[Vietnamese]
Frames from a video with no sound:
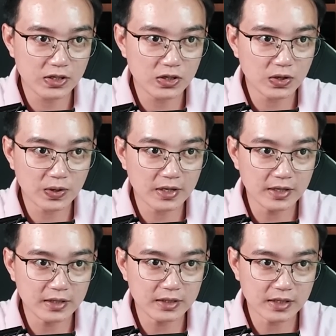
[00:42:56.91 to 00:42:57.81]
cho
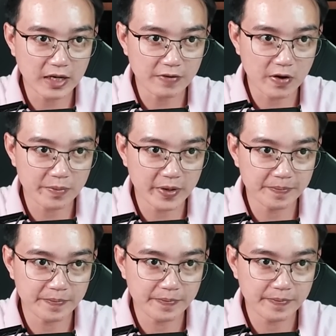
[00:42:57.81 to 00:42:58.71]
hết tất cả vào mồm,
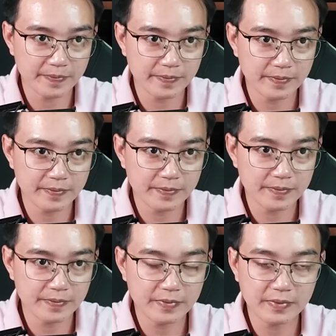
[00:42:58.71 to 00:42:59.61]

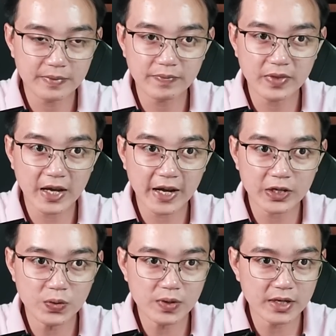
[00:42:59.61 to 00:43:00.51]
nhai
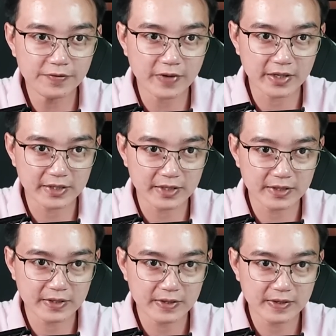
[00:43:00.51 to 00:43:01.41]
nuốt hết phần thịt
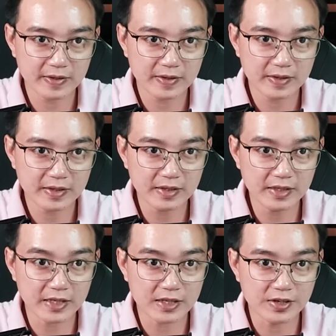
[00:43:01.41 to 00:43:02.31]

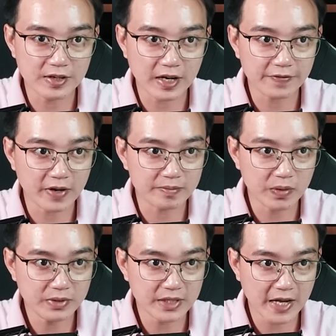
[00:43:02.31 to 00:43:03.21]
và chừa lại phần
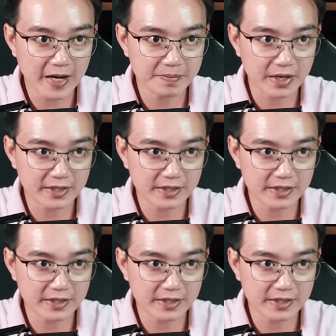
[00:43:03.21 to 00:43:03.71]
móng tay bạch